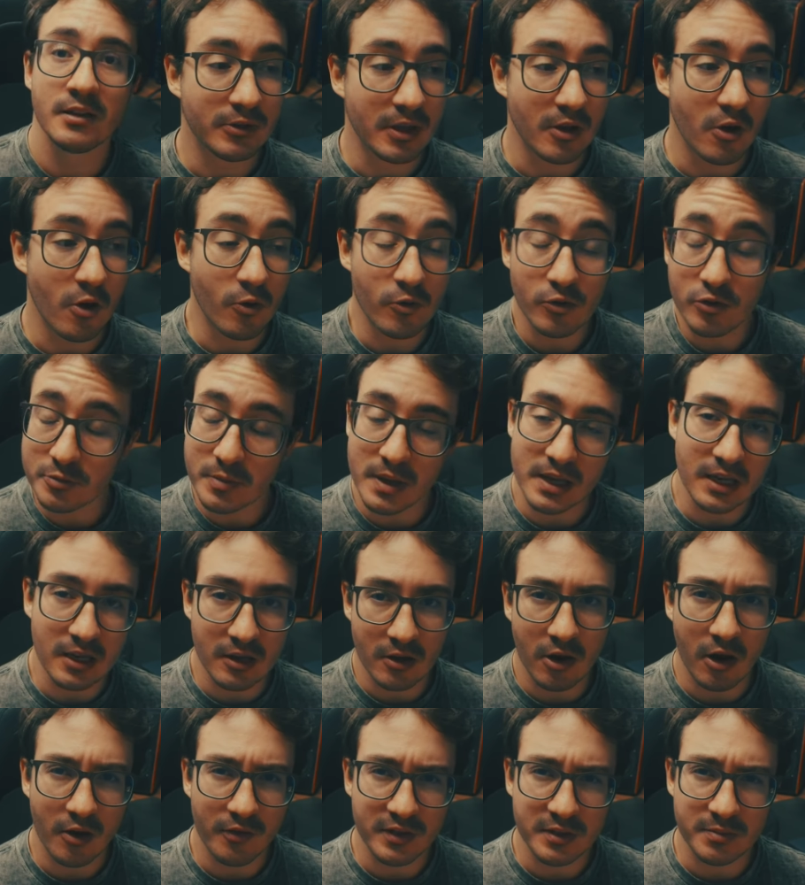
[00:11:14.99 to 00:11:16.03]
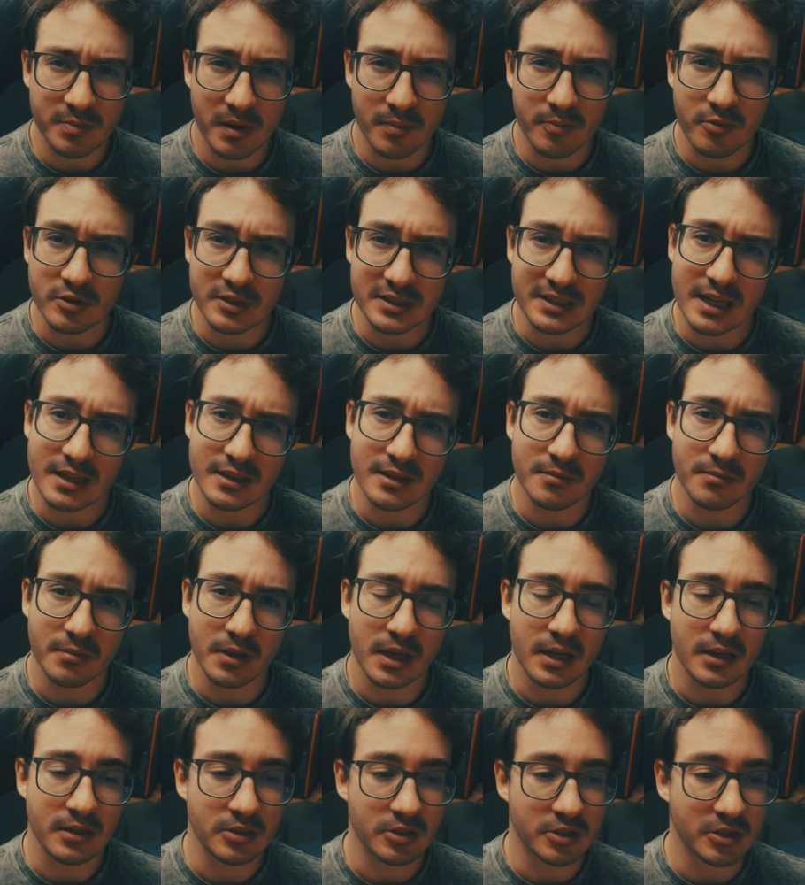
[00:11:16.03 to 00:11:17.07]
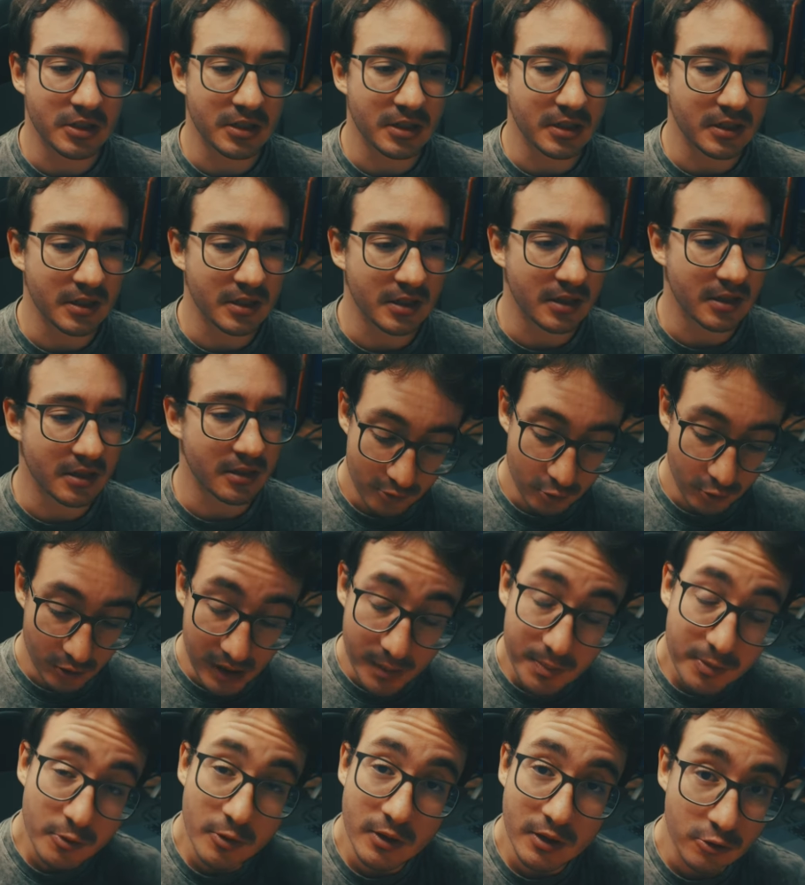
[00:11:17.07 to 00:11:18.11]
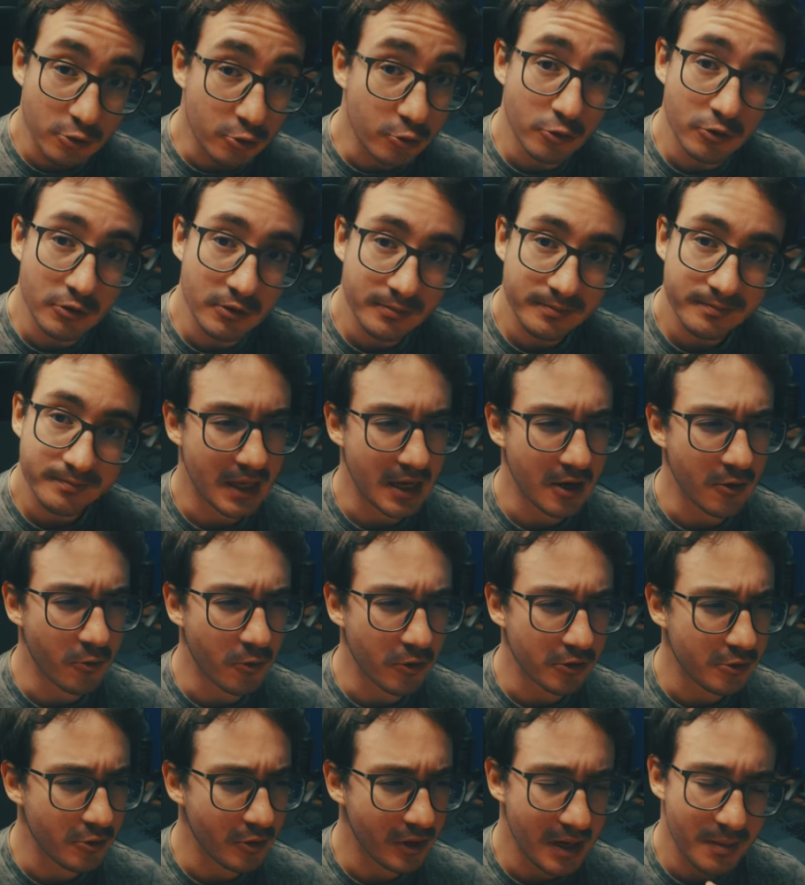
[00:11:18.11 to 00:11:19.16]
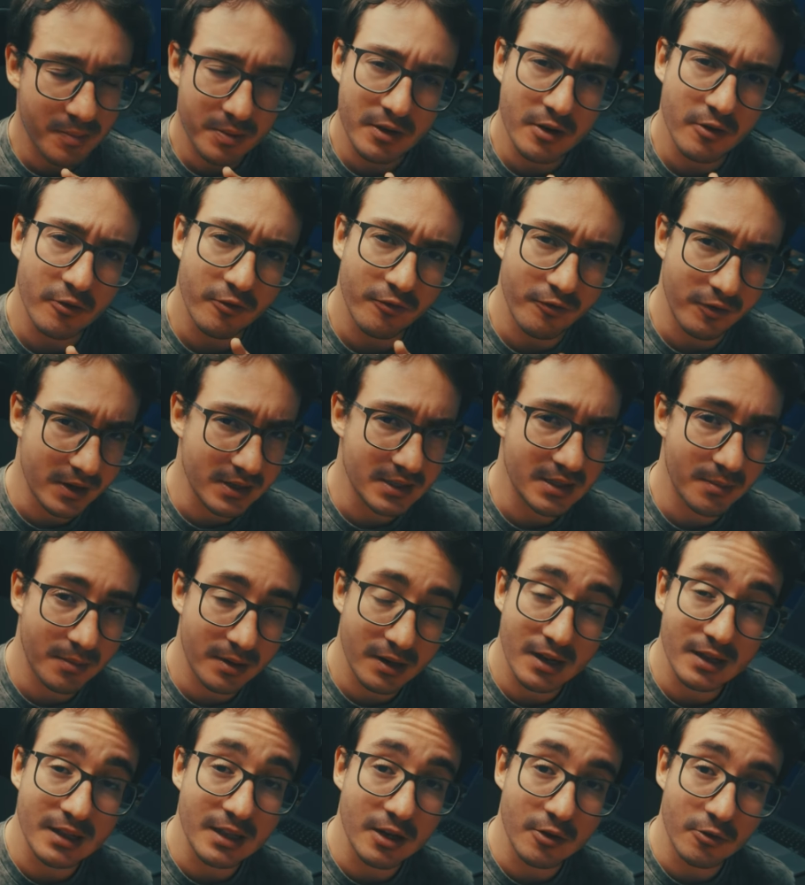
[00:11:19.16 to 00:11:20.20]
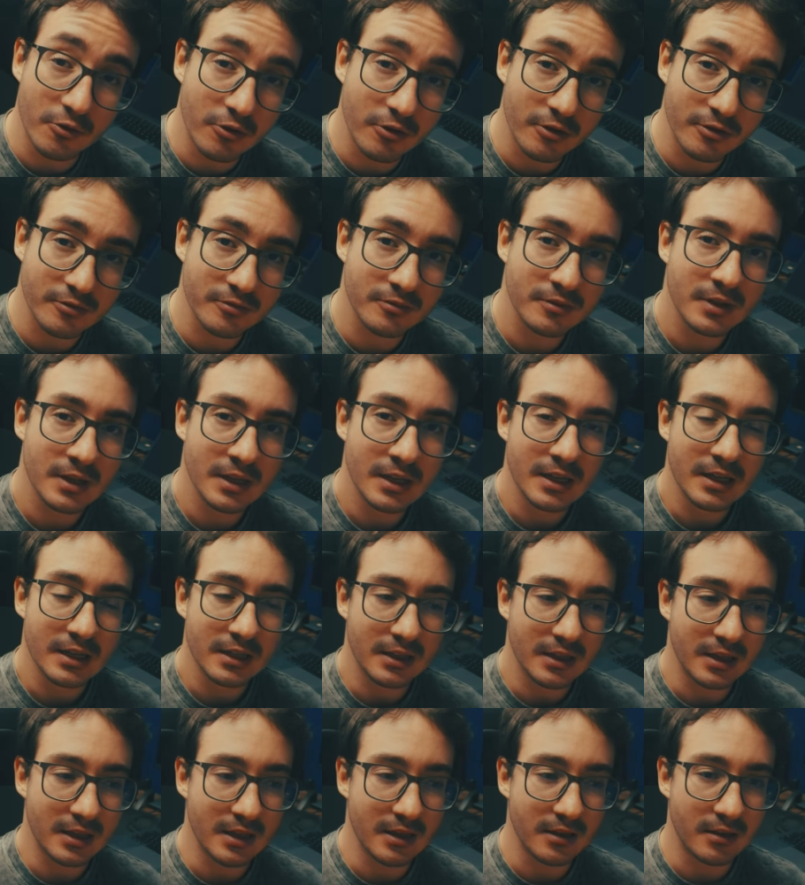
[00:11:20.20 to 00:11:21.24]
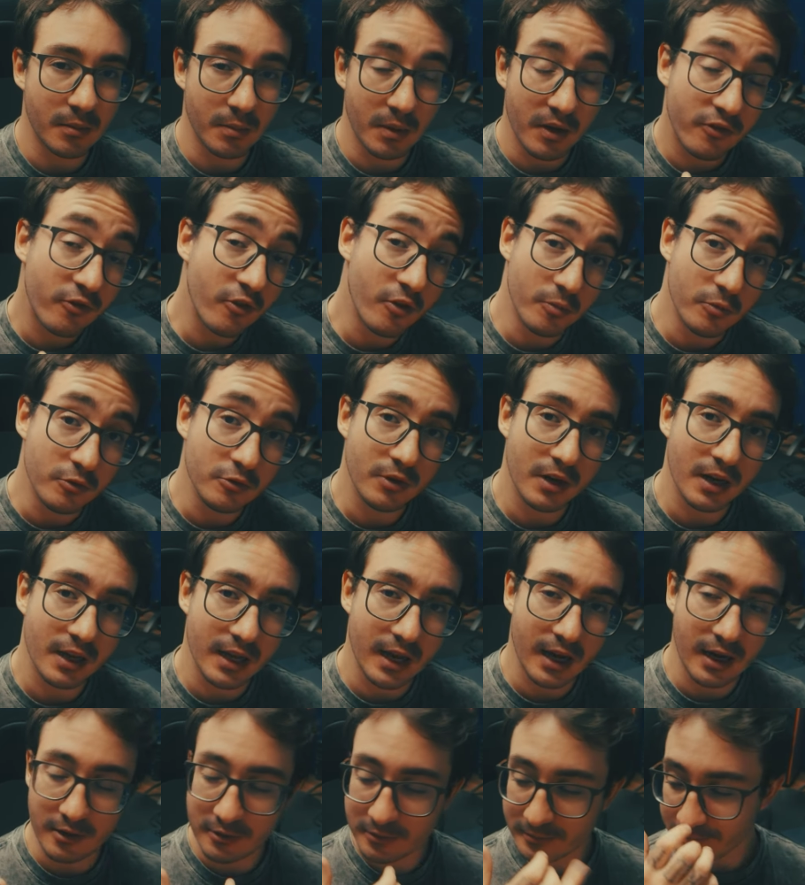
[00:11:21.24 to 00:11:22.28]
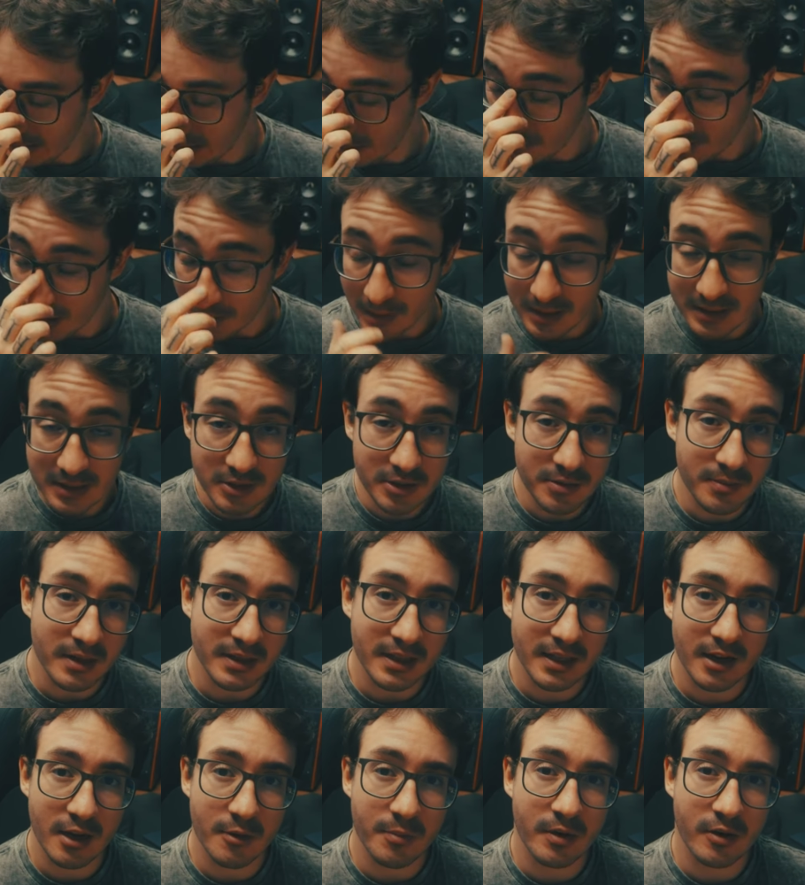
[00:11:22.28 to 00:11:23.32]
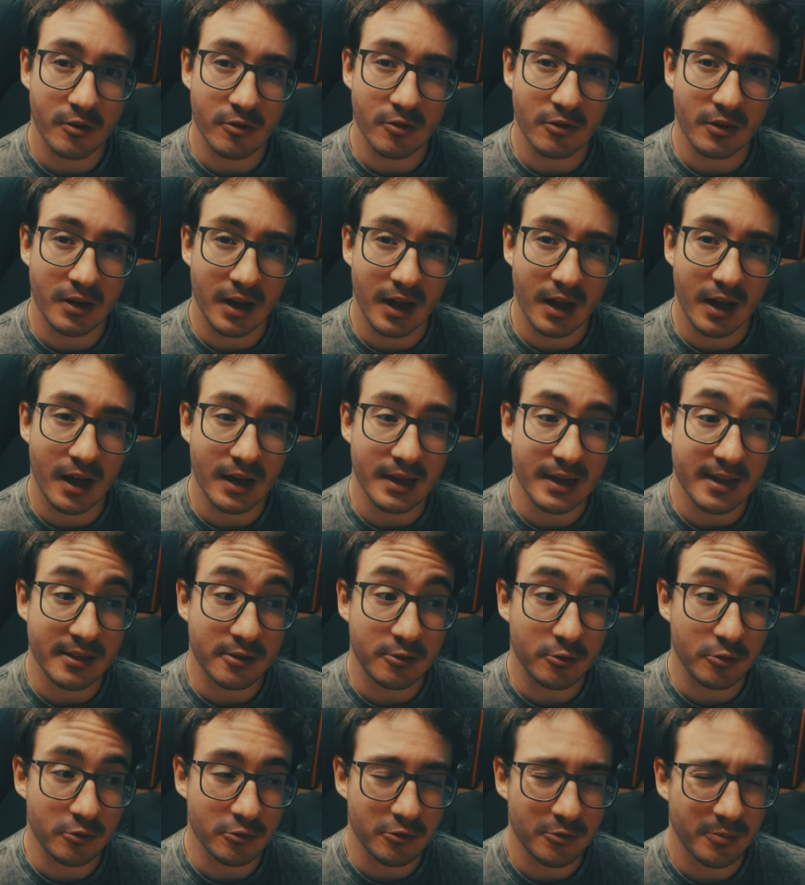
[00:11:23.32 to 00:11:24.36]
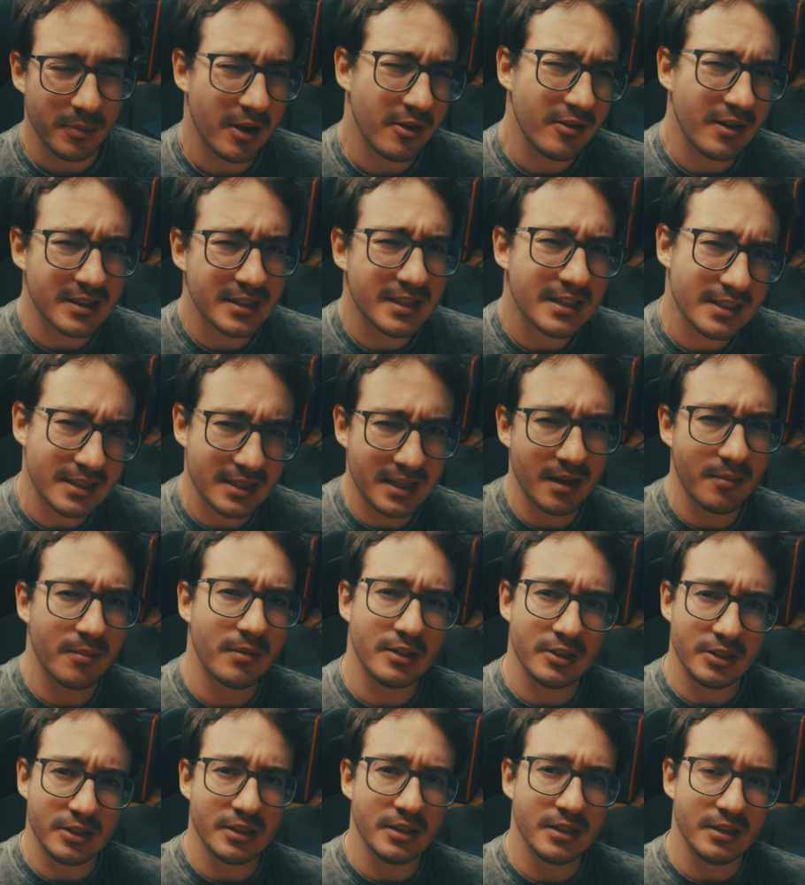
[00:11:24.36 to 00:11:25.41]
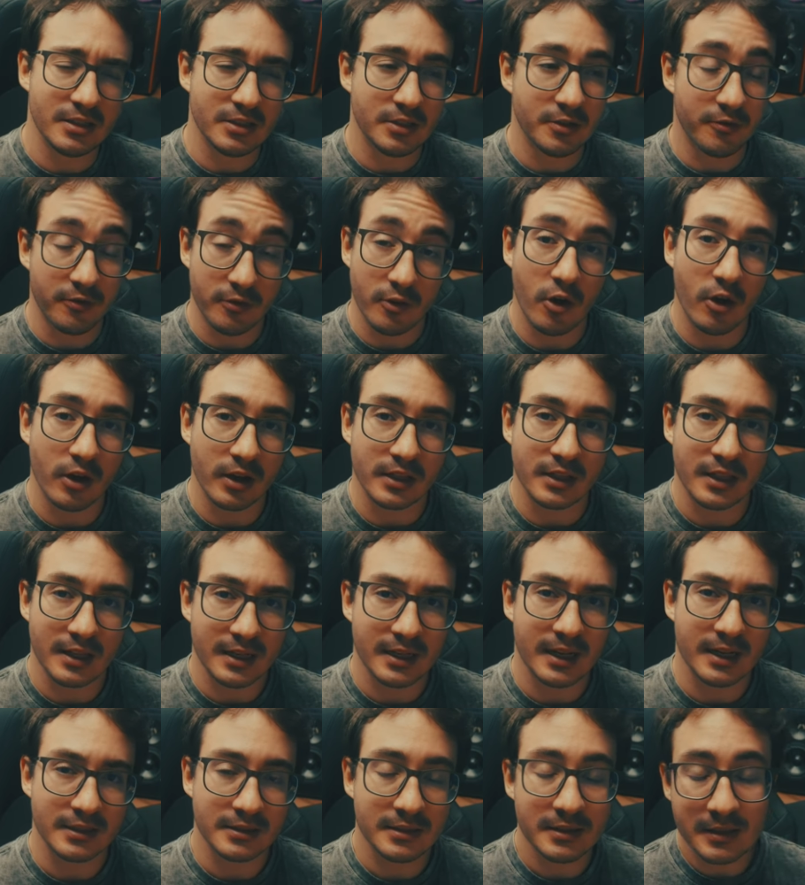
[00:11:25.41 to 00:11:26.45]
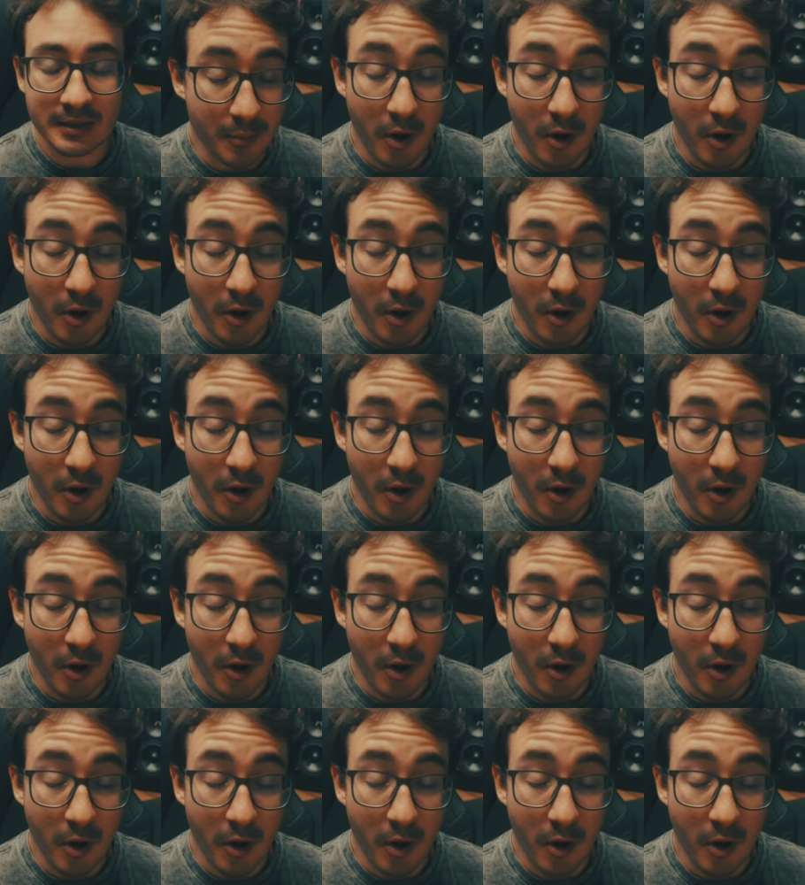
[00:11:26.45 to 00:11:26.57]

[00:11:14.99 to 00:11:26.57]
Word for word: Tem alguns making offs para postar também de do clipe do Edu, tem um outro clipe que eu fiz da banda The Orum, que também ficou muito legal. Então tem bastante material para colocar e é tudo meio nesse esquema de, de vlog, tá ligado?